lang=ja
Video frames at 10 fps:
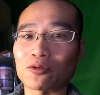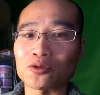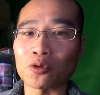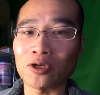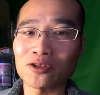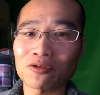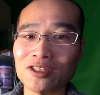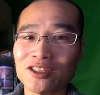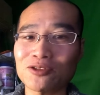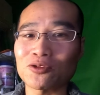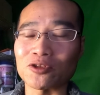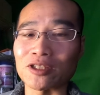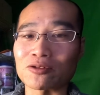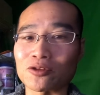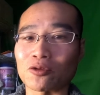トレンドがシフトし
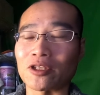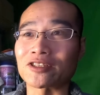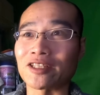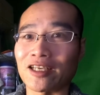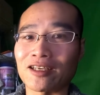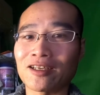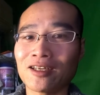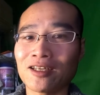てくるとですね、